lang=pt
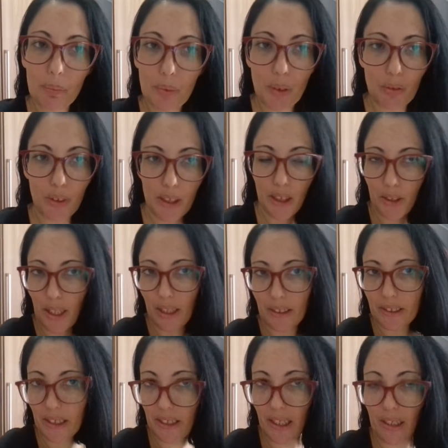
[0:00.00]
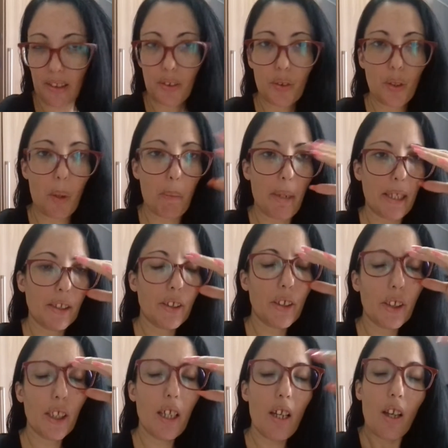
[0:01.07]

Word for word: Eu vou deixar ele secar naturalmente.